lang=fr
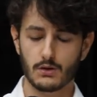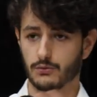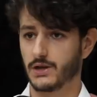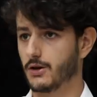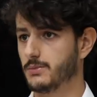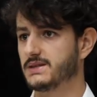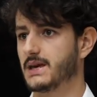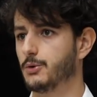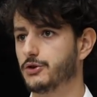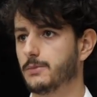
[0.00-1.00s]
Donc
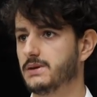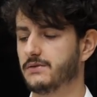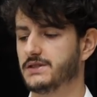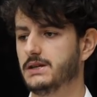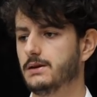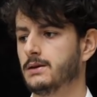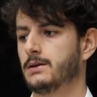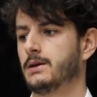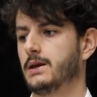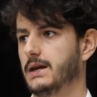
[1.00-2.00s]
c'est un moteur BFT.
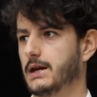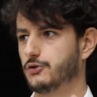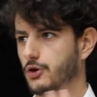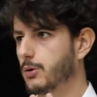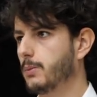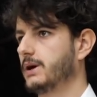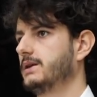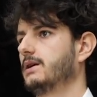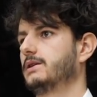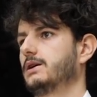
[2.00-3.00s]
il a deux
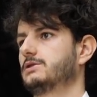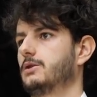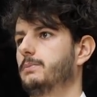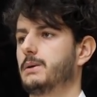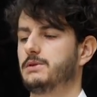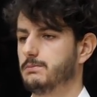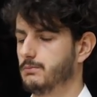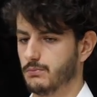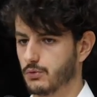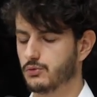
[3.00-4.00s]
propriétés intéressantes parmi
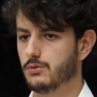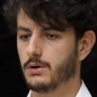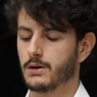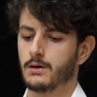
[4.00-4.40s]
beaucoup.